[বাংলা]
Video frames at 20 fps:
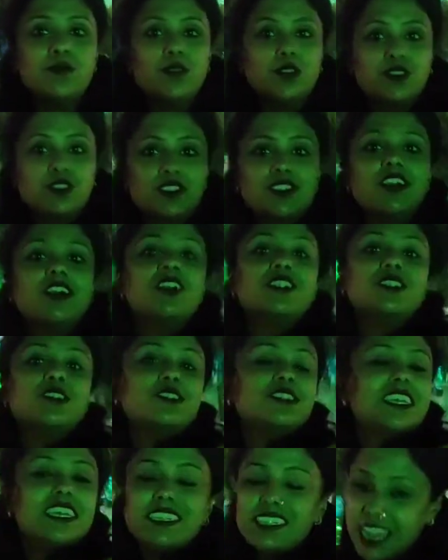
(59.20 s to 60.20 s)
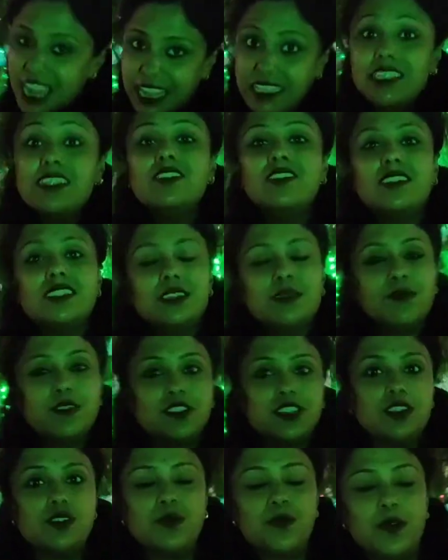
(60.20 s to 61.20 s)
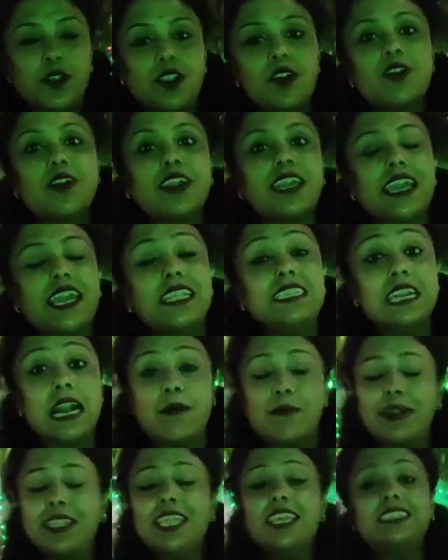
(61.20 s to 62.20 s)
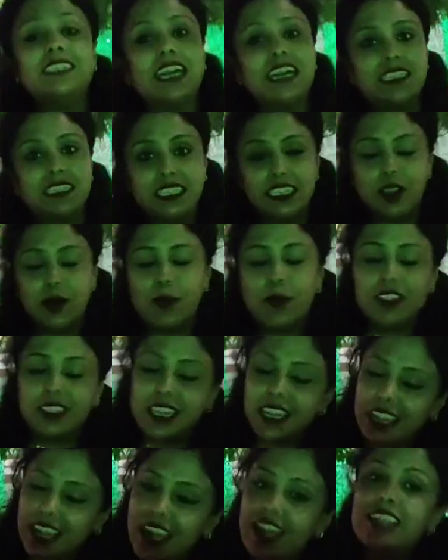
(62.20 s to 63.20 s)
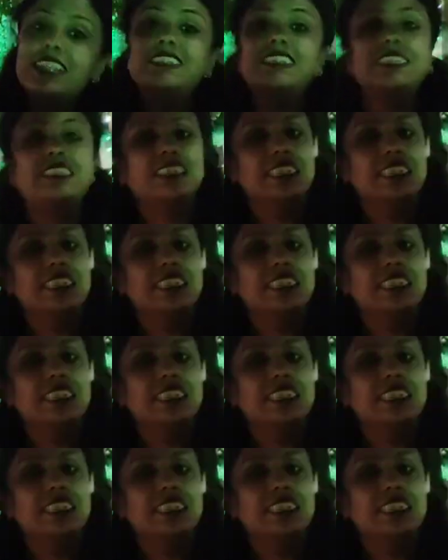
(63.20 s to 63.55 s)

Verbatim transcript: দিবস তো সেই স্বাধীনতা দিবসের উপলক্ষে আমাদের জাতীয় পতাকার যে